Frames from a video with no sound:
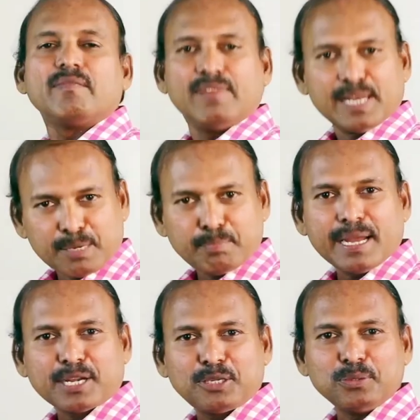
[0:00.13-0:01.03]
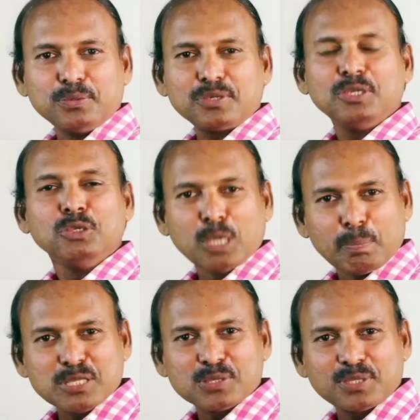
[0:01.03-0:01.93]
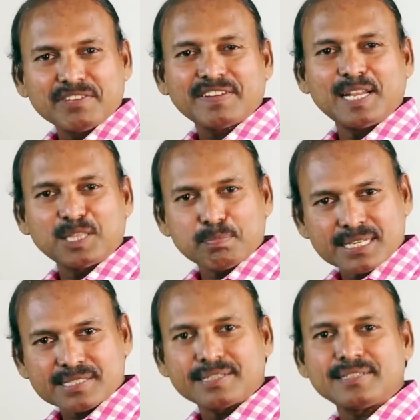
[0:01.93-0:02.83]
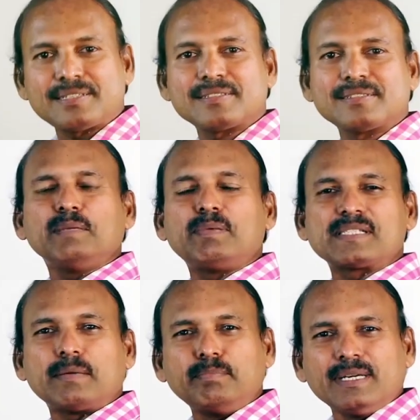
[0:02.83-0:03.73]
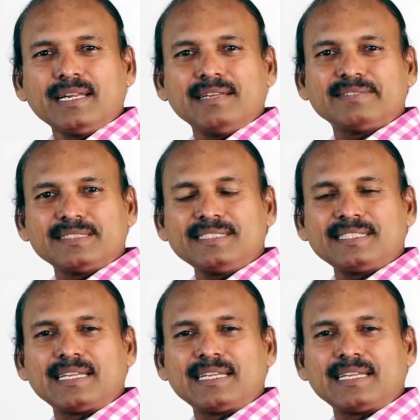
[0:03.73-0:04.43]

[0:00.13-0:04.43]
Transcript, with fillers: வெல்கம் பேக் டு நியூ எபிசோட் ஆஃப் ஹெல்த் பேஸ்கட் வந்து இப்போ சம்மரில் வந்து